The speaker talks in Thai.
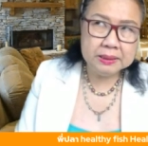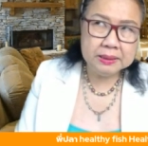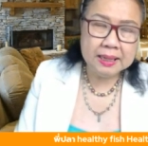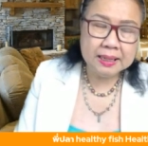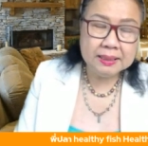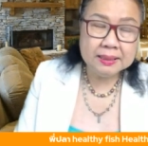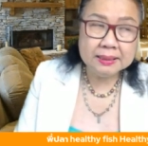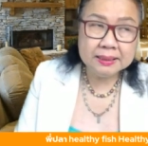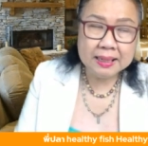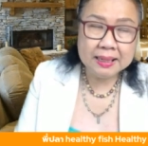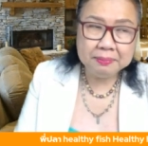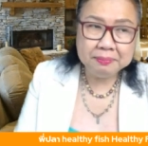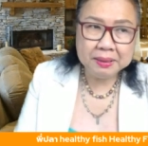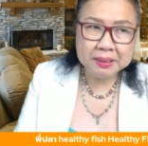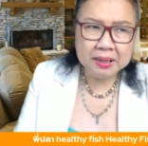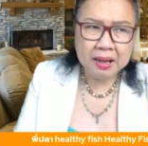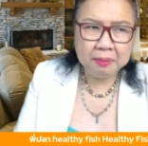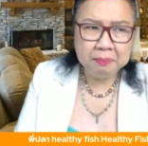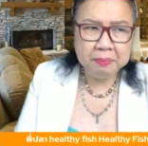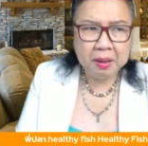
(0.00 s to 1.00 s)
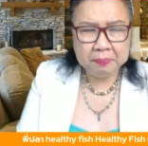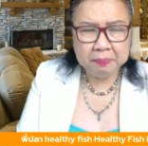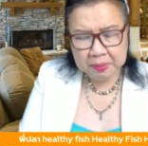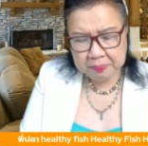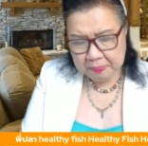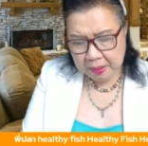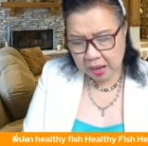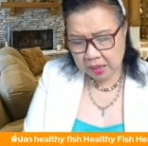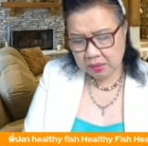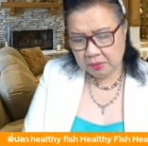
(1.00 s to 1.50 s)
ท่านนึงทักมาถามว่าพี่
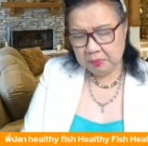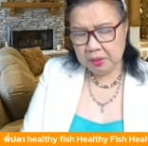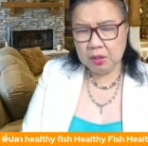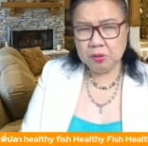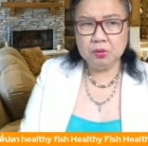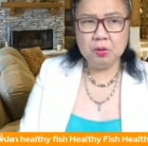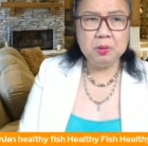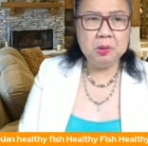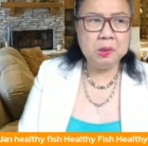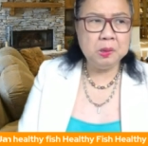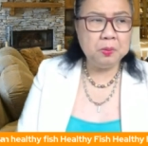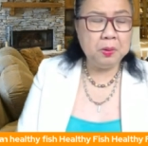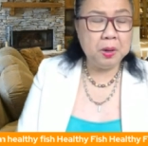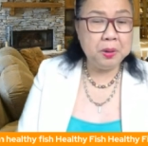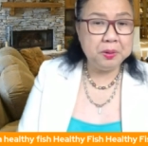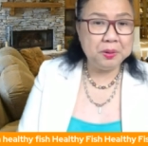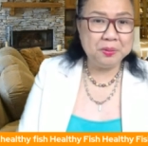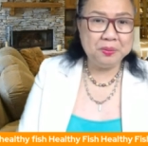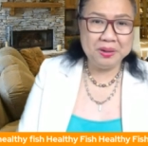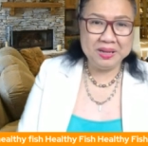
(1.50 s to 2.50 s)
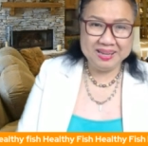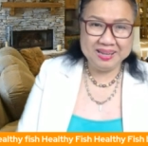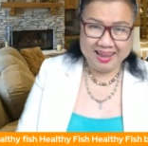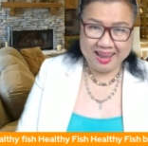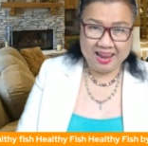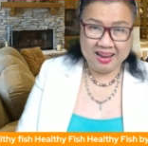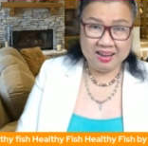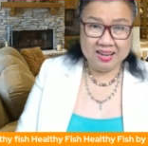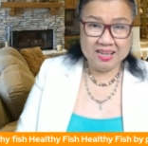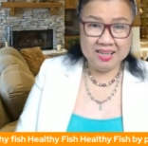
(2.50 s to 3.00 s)
ปาทำไมเราต้องสวยรวย
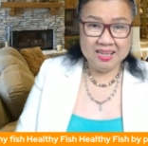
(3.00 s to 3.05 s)
เก่ง